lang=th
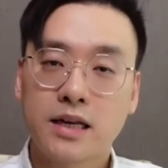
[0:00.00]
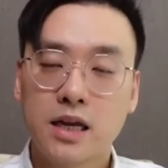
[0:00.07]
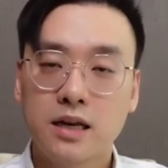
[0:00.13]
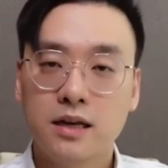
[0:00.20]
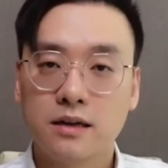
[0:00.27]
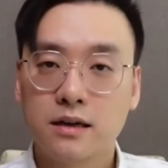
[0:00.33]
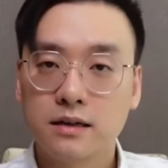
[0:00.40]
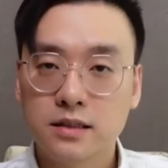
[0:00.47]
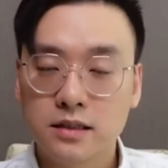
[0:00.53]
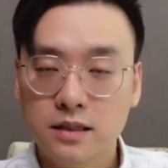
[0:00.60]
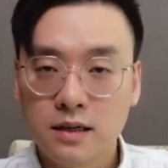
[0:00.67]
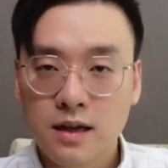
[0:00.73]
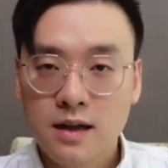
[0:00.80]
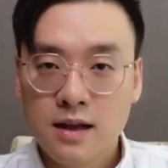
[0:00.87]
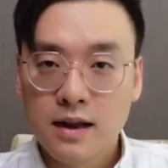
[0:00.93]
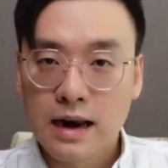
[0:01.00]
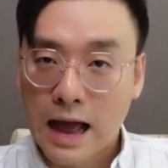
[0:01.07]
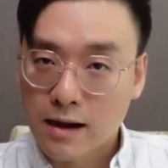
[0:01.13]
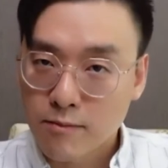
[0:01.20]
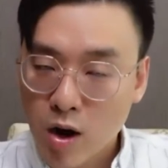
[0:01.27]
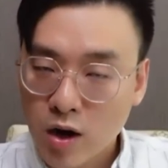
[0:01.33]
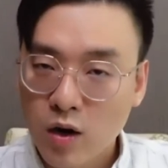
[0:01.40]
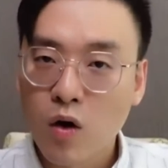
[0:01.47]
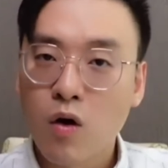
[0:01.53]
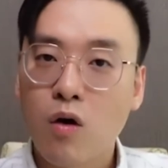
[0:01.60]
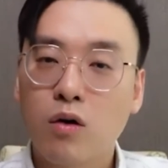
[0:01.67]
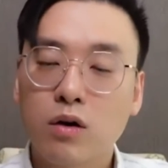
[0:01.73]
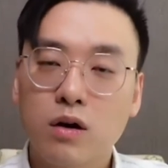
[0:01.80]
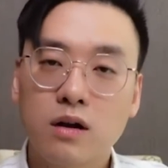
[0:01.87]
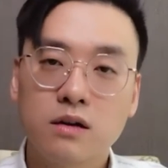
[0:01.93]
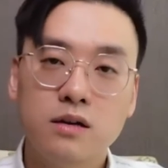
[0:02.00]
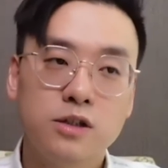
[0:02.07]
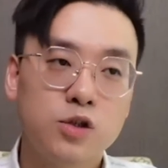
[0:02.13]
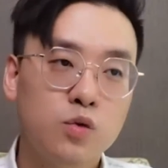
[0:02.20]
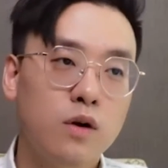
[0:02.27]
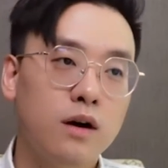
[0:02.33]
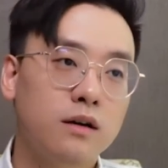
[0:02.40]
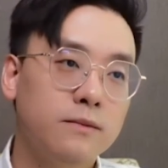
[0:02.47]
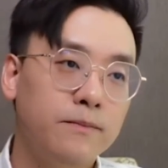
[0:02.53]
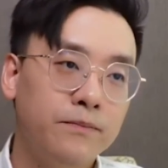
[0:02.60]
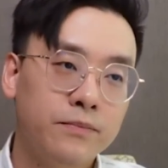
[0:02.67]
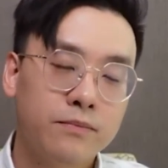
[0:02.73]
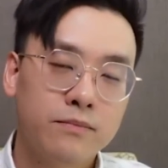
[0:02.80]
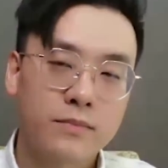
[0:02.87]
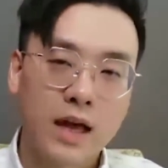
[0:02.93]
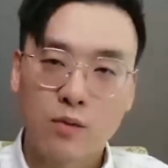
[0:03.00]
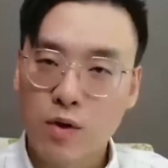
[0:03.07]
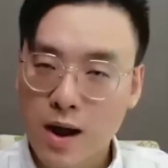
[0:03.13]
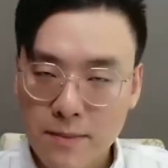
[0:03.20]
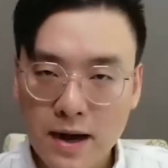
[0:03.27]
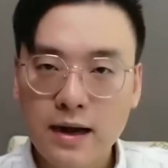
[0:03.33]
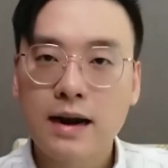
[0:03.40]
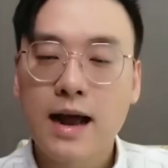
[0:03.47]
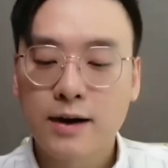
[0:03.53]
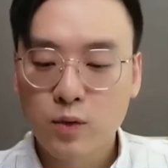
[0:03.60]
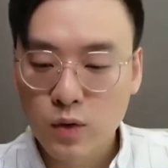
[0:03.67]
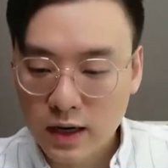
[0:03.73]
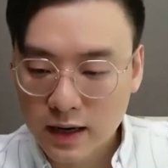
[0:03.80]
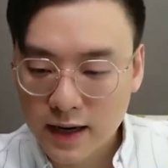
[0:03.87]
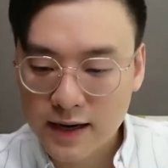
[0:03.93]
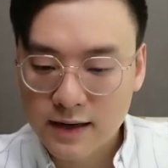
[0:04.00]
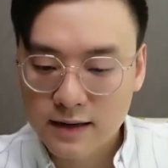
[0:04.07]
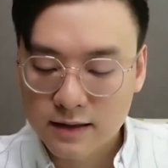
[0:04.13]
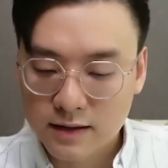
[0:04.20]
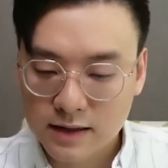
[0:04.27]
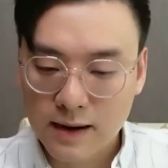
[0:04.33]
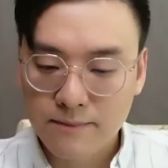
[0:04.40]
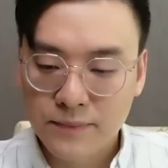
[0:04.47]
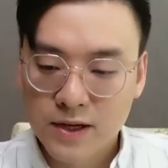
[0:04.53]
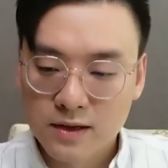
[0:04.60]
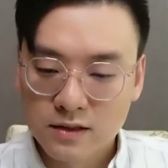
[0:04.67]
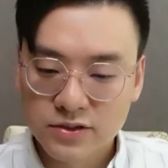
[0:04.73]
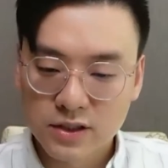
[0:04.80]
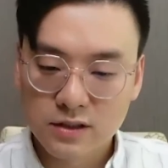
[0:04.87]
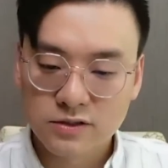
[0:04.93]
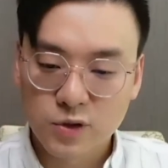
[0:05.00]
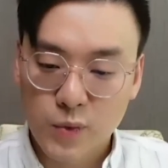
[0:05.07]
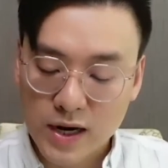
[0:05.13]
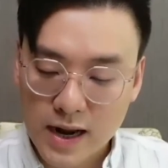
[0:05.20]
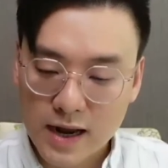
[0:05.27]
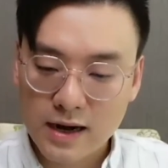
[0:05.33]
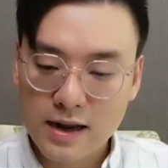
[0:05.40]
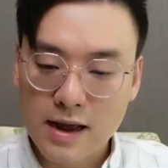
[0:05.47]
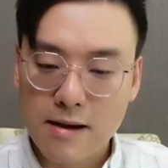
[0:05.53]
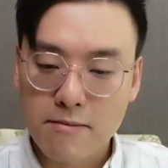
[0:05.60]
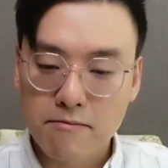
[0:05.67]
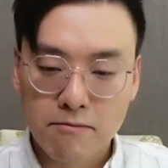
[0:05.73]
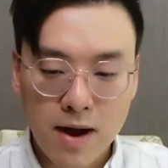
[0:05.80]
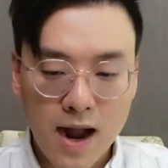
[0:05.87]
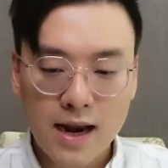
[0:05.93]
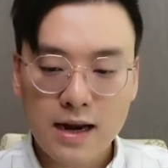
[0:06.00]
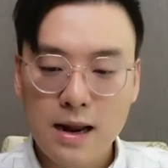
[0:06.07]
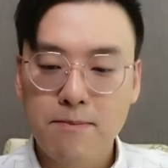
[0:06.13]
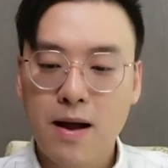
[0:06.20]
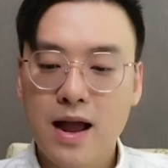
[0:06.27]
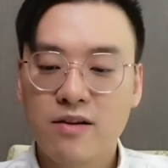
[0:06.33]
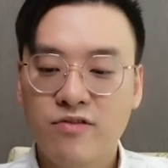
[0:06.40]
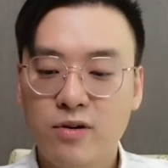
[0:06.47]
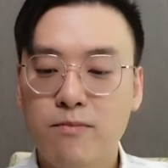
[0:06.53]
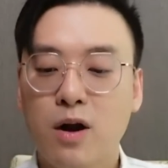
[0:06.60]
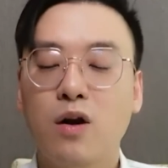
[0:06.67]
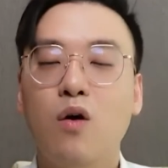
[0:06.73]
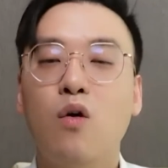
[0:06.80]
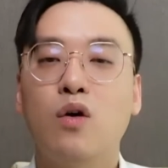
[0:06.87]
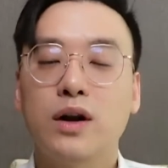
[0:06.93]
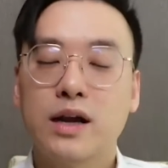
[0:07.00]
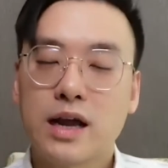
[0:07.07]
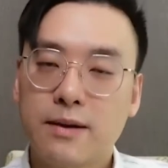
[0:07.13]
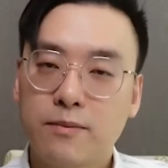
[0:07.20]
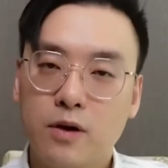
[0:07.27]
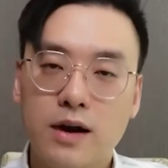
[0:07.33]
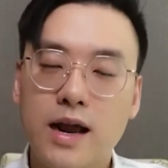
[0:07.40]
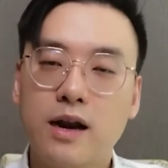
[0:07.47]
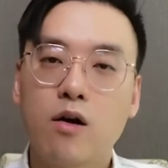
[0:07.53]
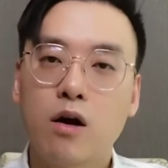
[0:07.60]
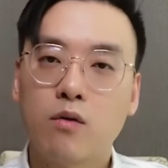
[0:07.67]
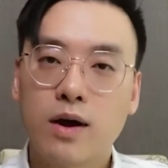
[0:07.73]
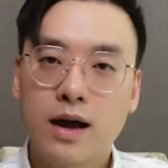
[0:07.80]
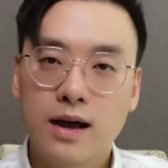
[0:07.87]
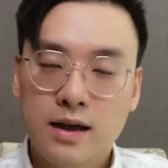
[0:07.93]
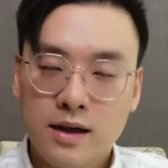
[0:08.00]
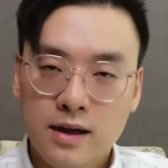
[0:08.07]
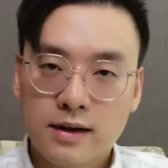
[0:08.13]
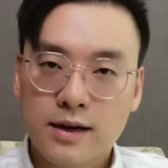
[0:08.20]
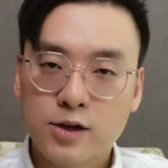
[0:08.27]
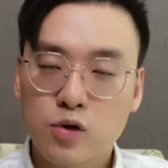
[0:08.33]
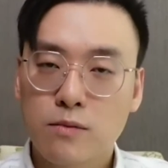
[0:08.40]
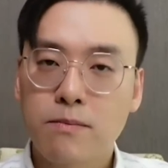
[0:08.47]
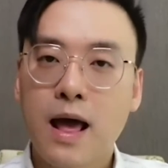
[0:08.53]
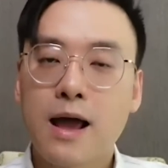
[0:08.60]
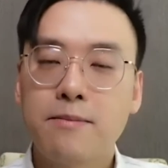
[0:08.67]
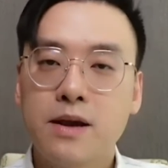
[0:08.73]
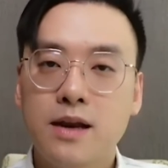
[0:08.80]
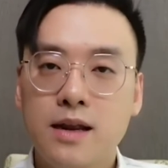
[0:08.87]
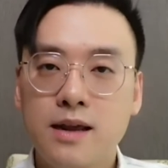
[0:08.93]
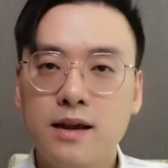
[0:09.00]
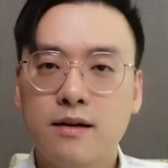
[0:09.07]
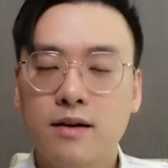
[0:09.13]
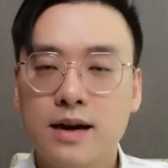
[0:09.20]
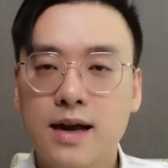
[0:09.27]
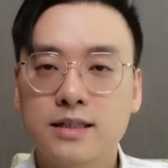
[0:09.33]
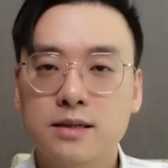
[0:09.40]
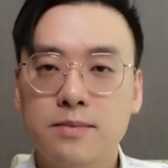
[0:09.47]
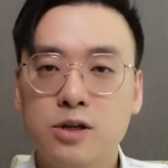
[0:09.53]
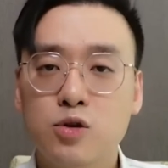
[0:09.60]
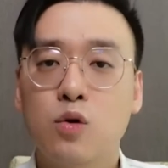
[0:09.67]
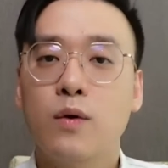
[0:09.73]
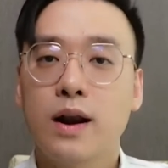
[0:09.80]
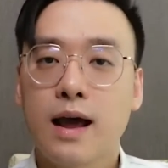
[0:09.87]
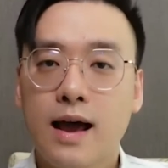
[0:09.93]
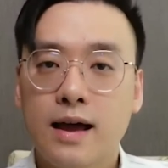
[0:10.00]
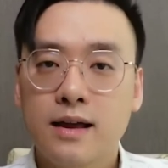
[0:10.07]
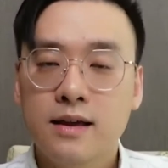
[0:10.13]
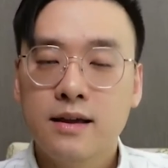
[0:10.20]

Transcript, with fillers: อีกทีหนึ่งก็คือ หลังบอลโลกก็คือช่วงธันวามกรานู่นเลยนะครับ ซึ่งสวีเดนเนี่ยไม่ได้ไปฟุตบอลโลกนะครับ ก็แน่นอนว่าในช่วงปลายปีนี้ก็น่าจะเป็นช่วงเวลา